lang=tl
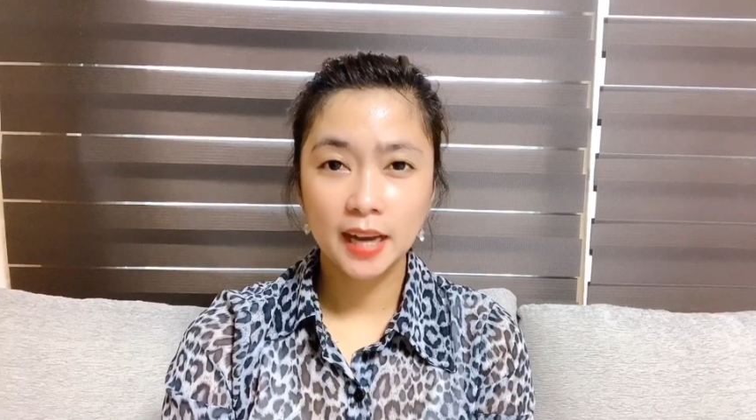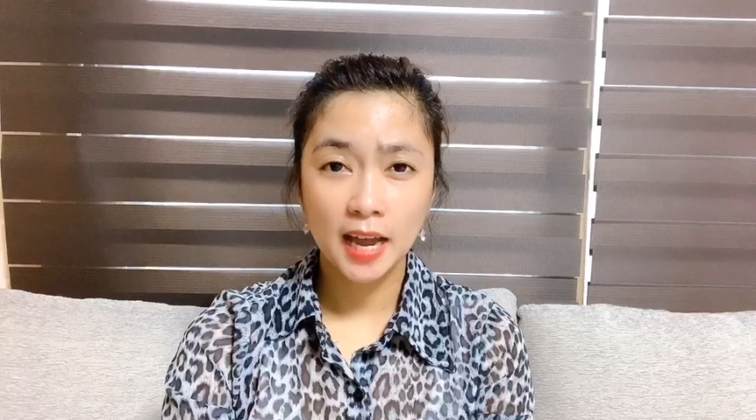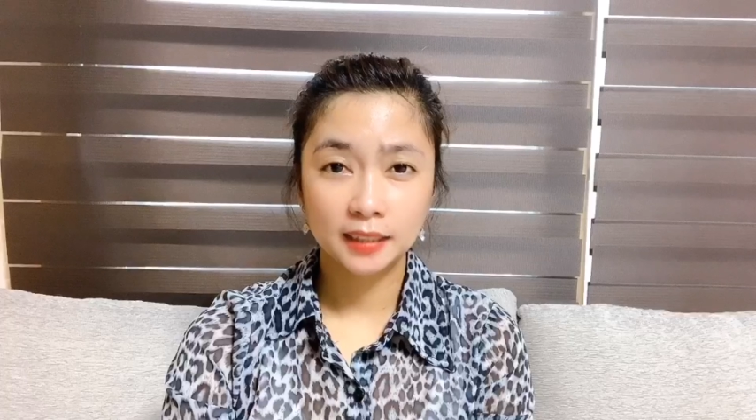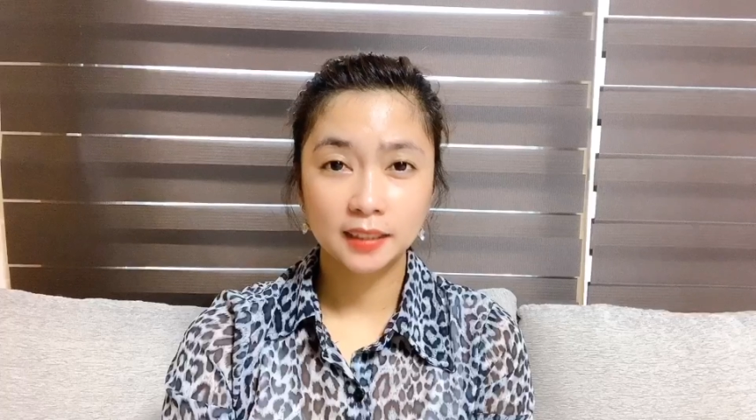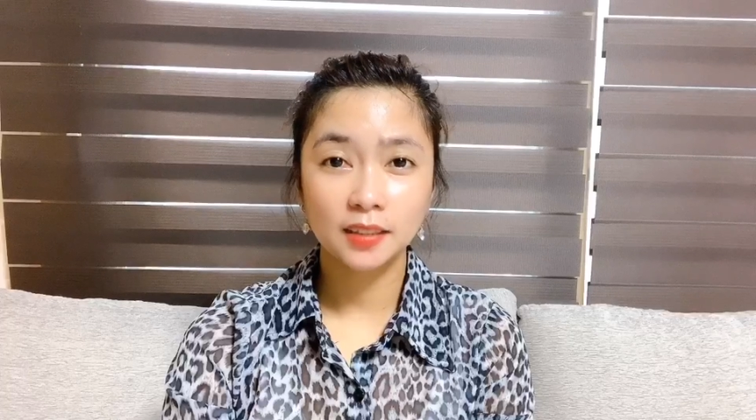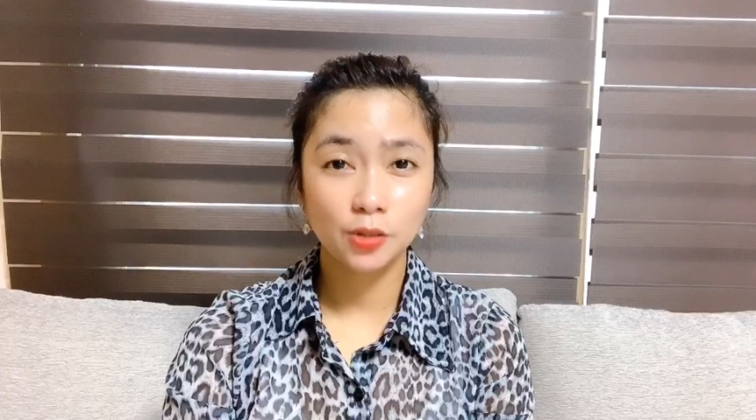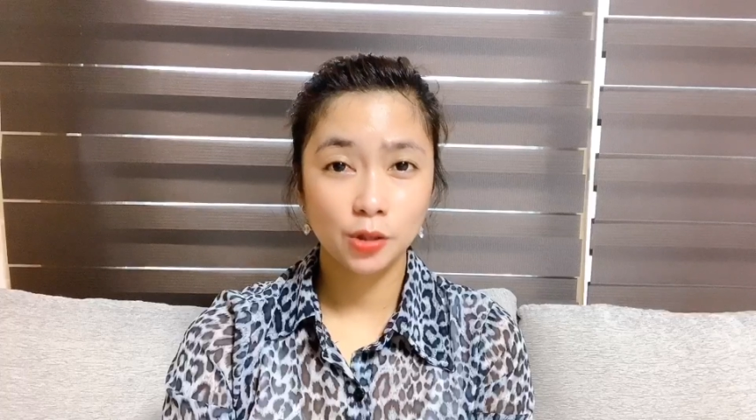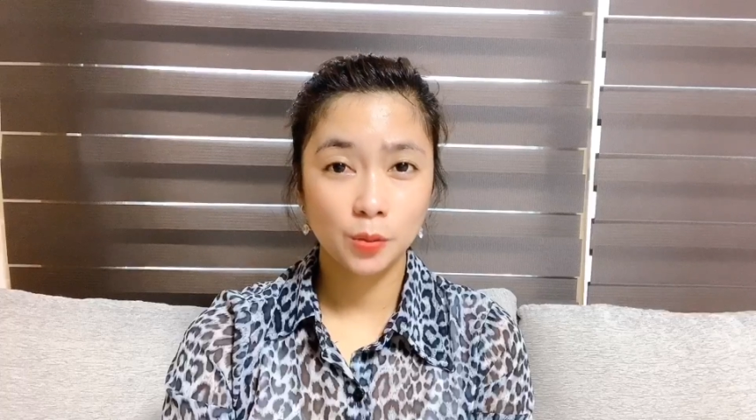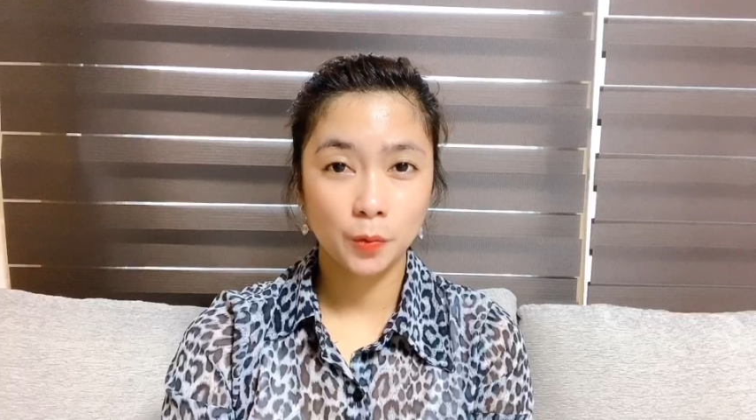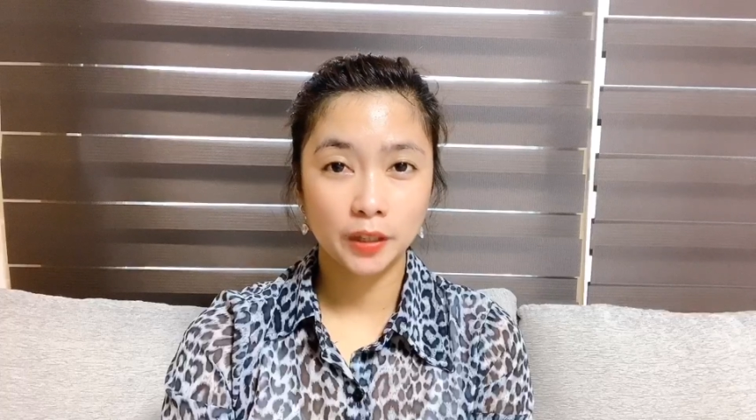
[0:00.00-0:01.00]
na
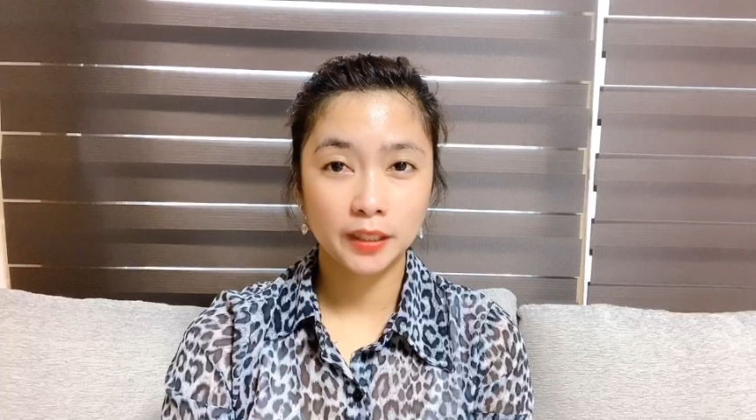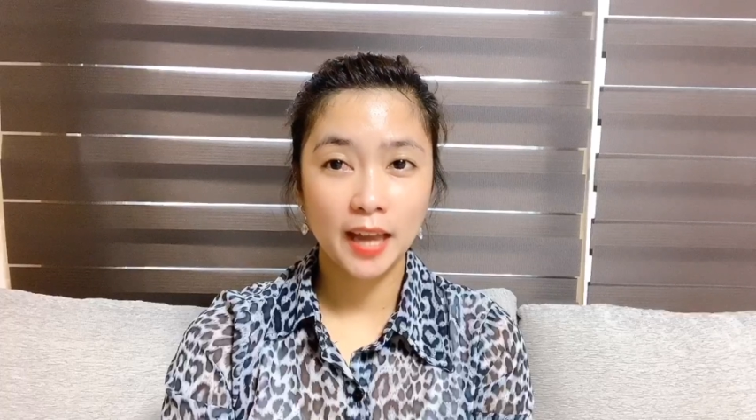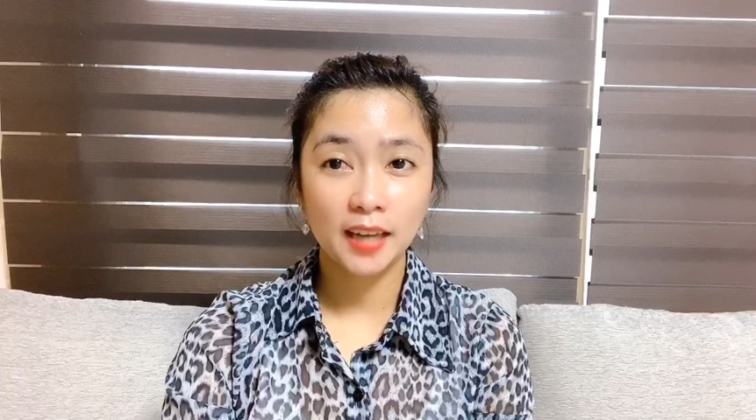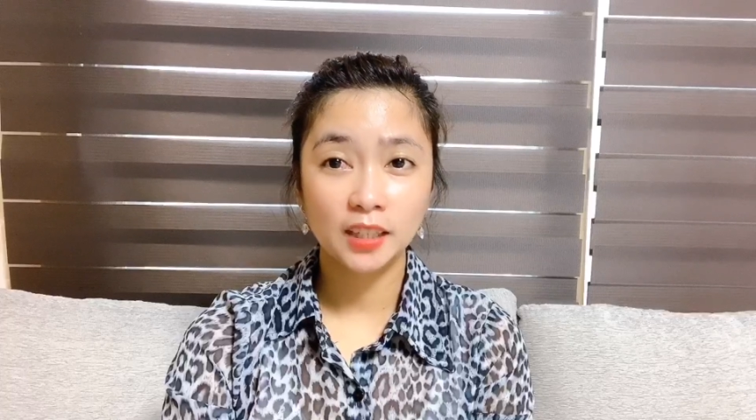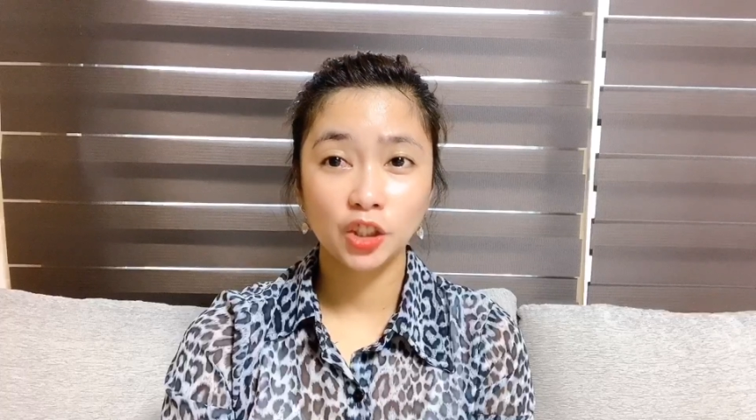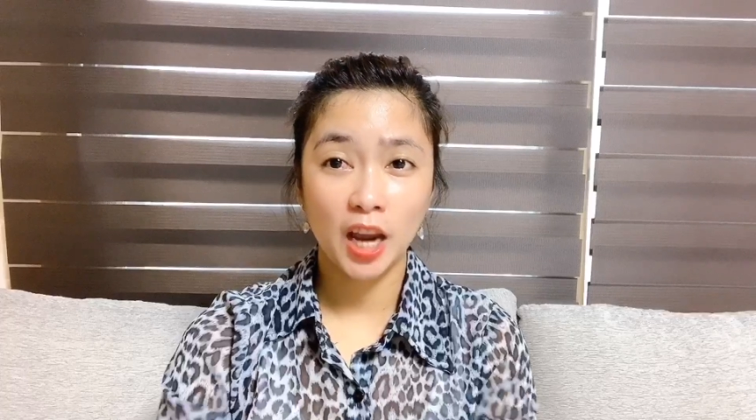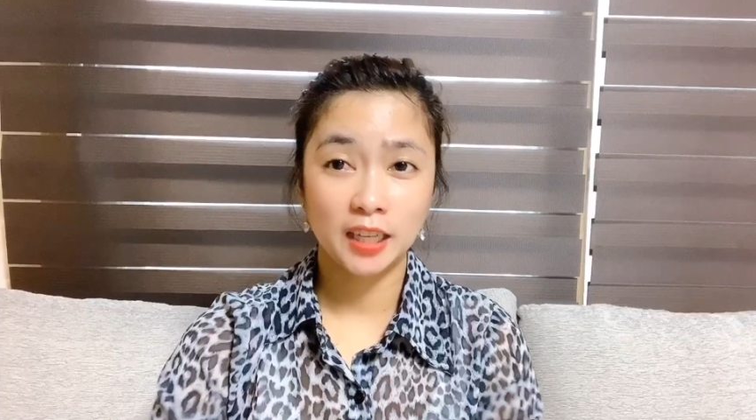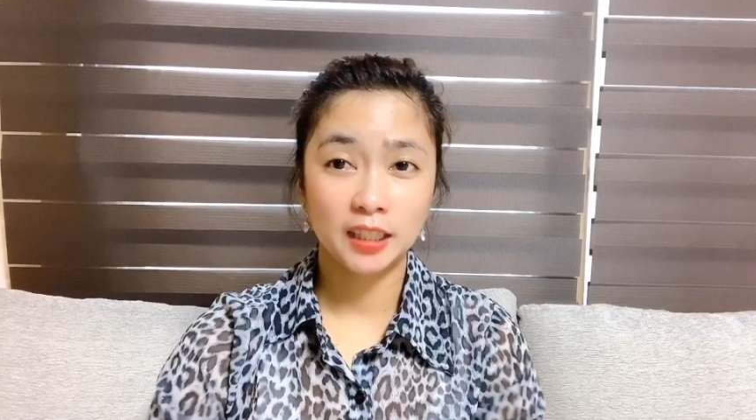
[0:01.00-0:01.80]
nagsusupport ng aking channel.